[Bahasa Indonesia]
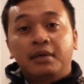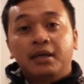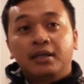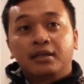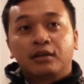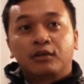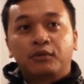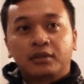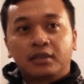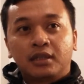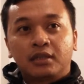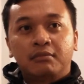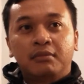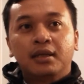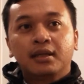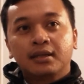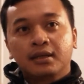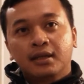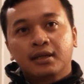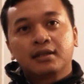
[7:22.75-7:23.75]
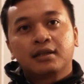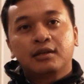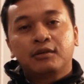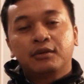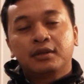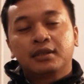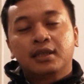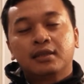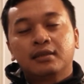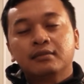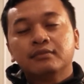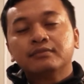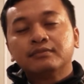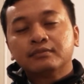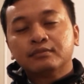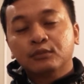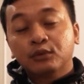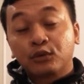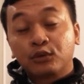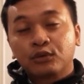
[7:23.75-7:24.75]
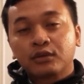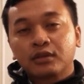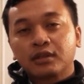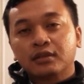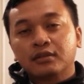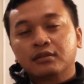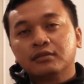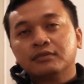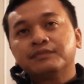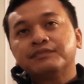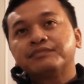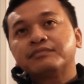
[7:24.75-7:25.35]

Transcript: baik kekuatan baik dengan kekuatan buruk gitu